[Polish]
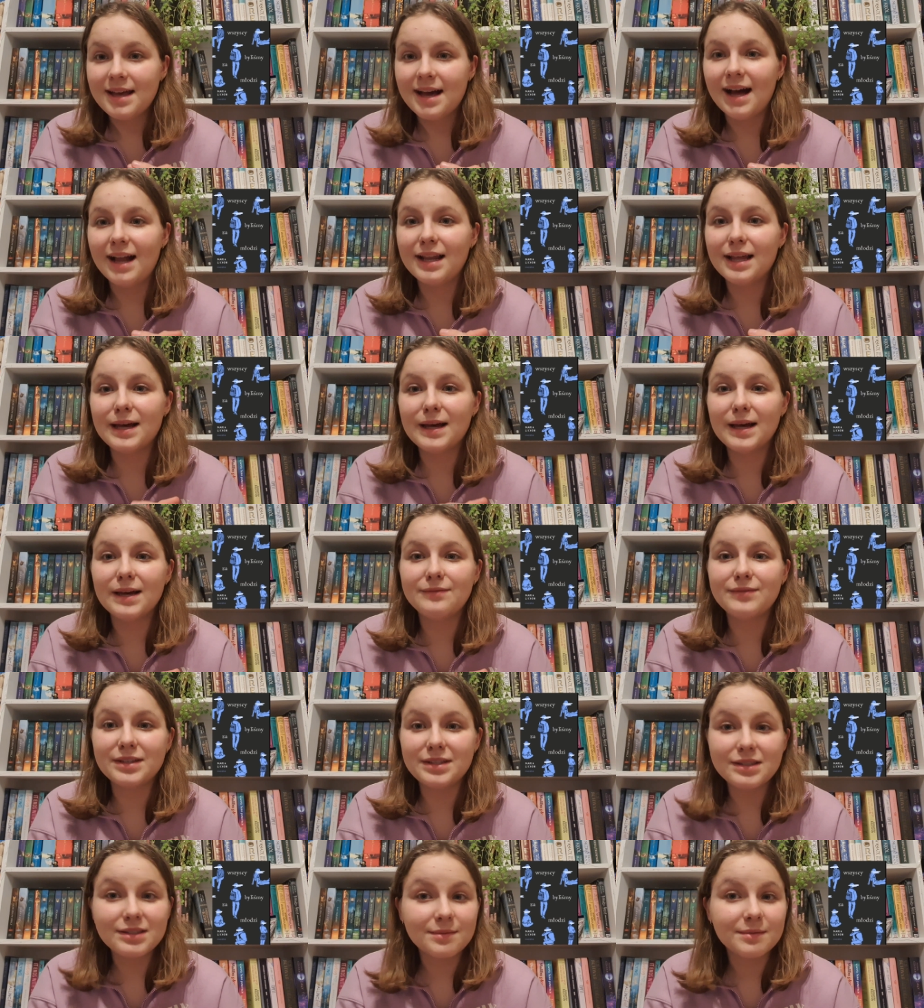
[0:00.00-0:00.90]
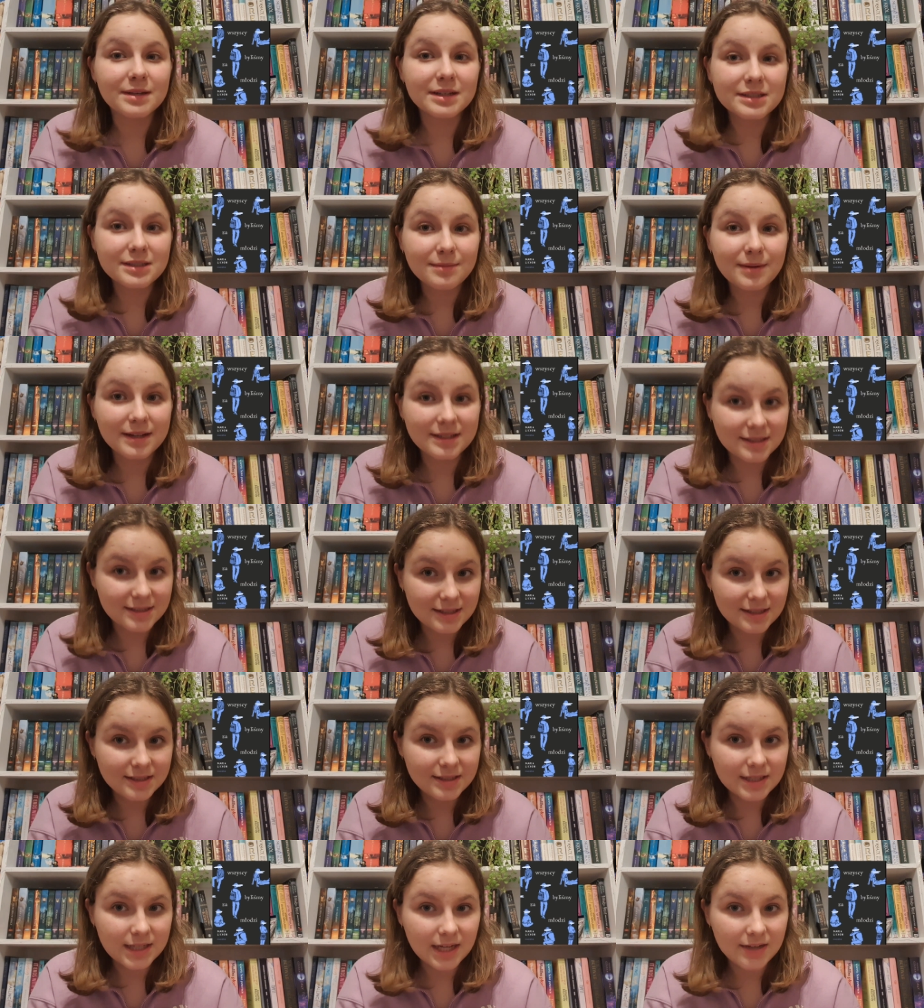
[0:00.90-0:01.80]
ale wiecie co mnie jeszcze bardziej
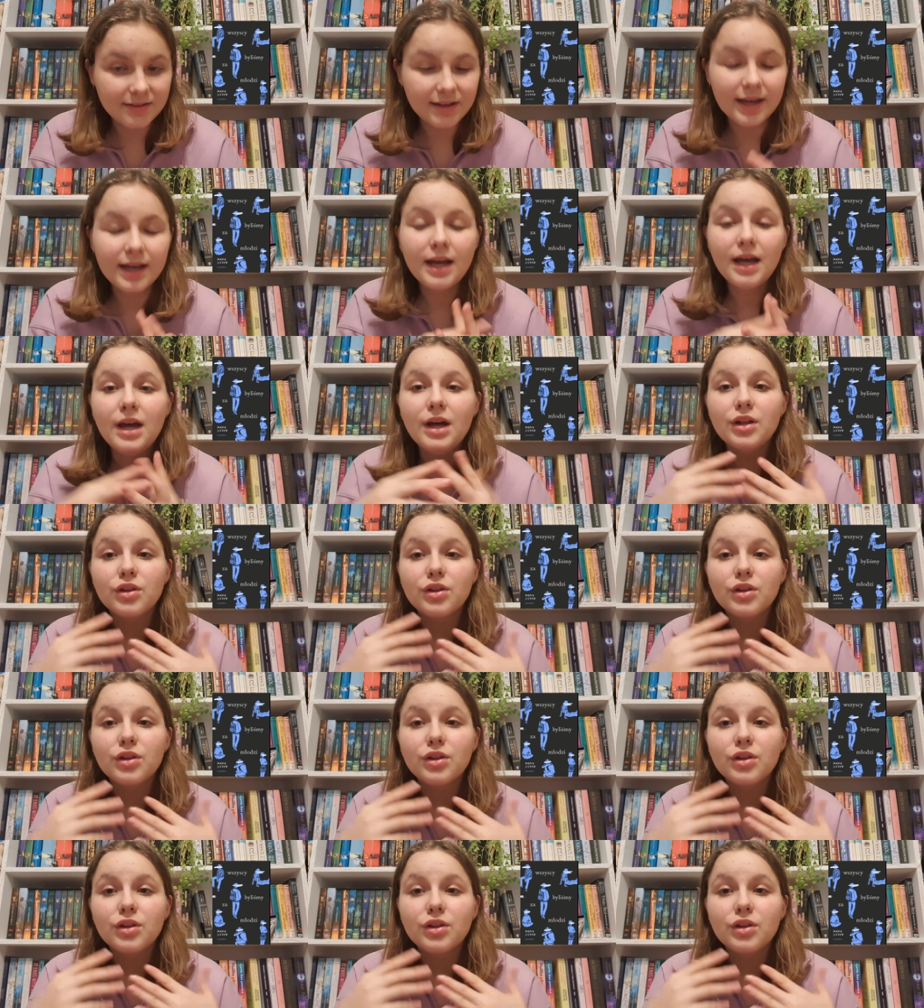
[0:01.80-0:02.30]
zaciekawia?